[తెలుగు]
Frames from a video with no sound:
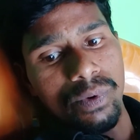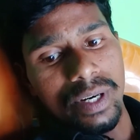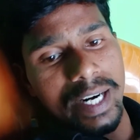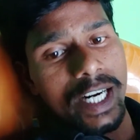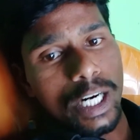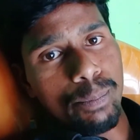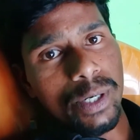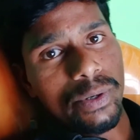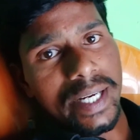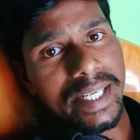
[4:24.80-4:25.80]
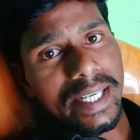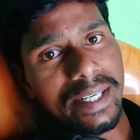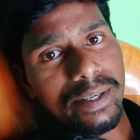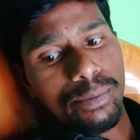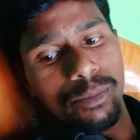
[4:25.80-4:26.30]
రెండు నంబర్లు ఉంటాయి
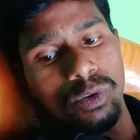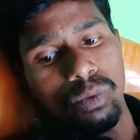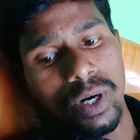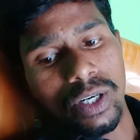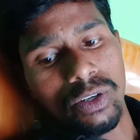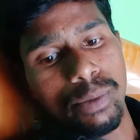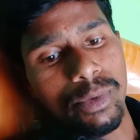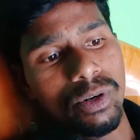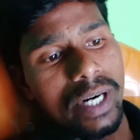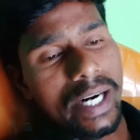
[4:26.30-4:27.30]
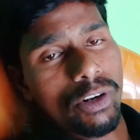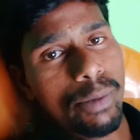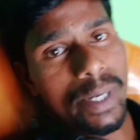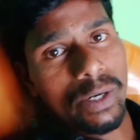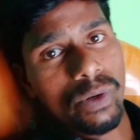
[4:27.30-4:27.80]
ఒకటో నెంబరు రెండో
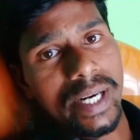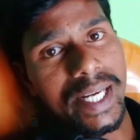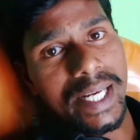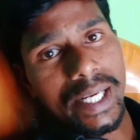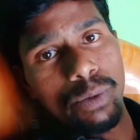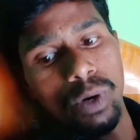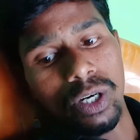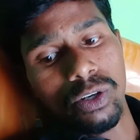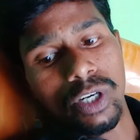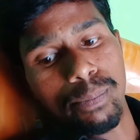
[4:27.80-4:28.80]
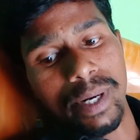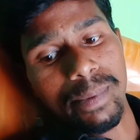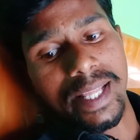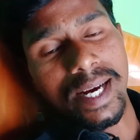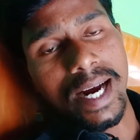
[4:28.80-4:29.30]
నెంబర్ అనుకోండి ఈ ఒకటో నెంబర్
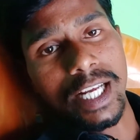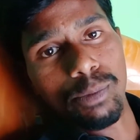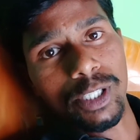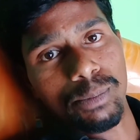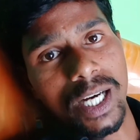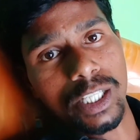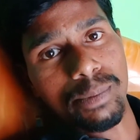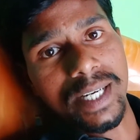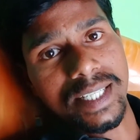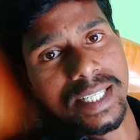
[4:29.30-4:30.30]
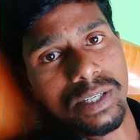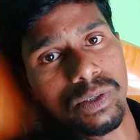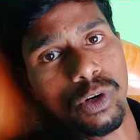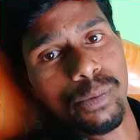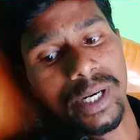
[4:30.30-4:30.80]
మీద ఐదు మంది మాత్రమే వేసినారు
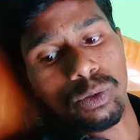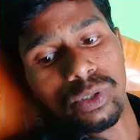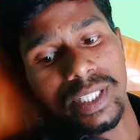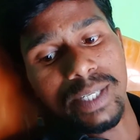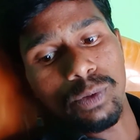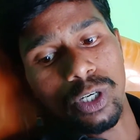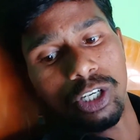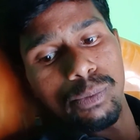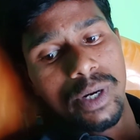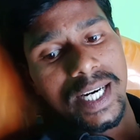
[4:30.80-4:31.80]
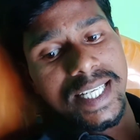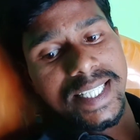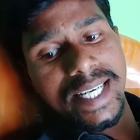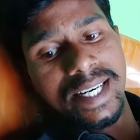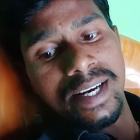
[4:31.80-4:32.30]
ఓపెన్ అవుతుంది ఒకటో నెంబర్
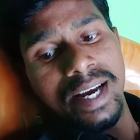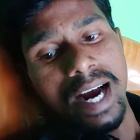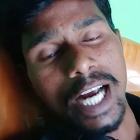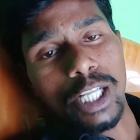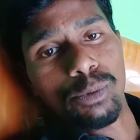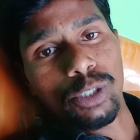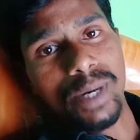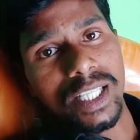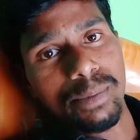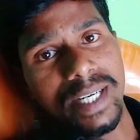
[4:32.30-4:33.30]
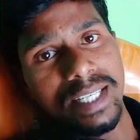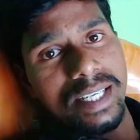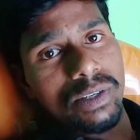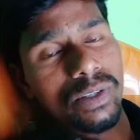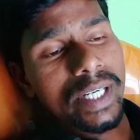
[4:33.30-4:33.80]
అనేసి ఐదు మంది మాత్రమే
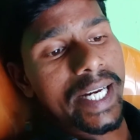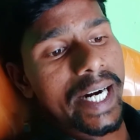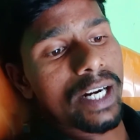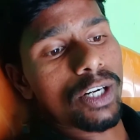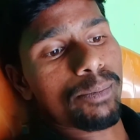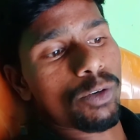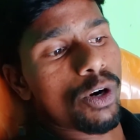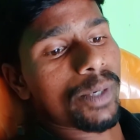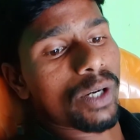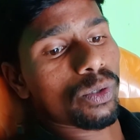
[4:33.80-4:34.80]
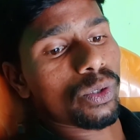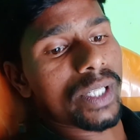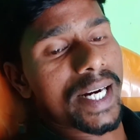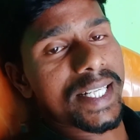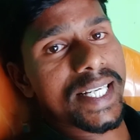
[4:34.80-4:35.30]
వేసినారు ఈ రెండో నెంబర్ ఓపెన్ అవుతుంది
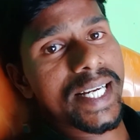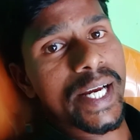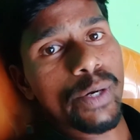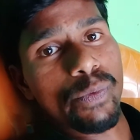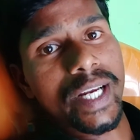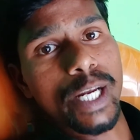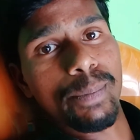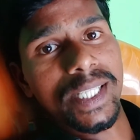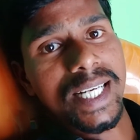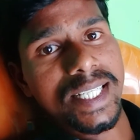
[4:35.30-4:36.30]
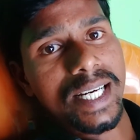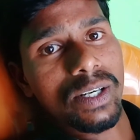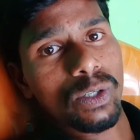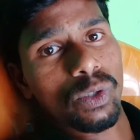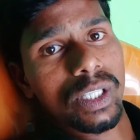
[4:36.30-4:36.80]
అనేసి వెయ్యి మంది వేసినారు
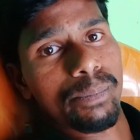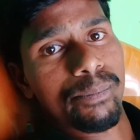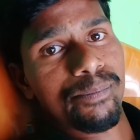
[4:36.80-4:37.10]
అనుకుందాం